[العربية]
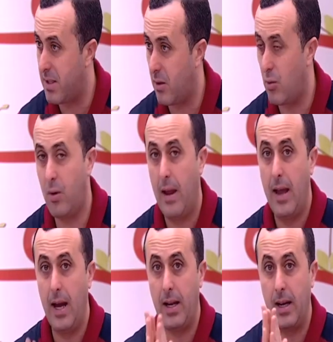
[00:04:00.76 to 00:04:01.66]
تنقول
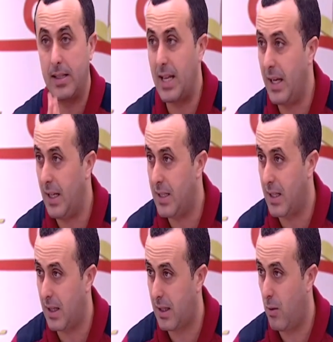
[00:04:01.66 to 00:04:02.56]
ان النصائح اللي
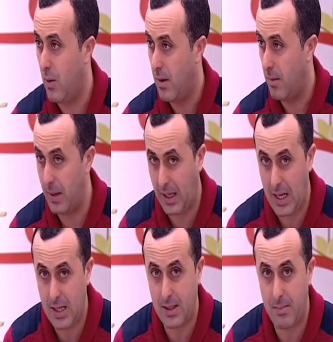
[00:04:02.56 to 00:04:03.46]
تنعطيو من
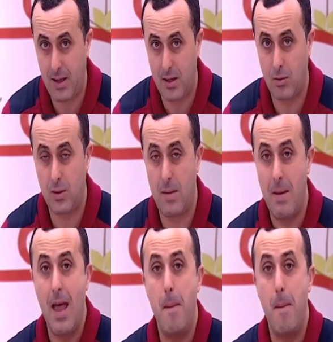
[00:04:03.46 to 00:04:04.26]
خلال صباحيه دوزام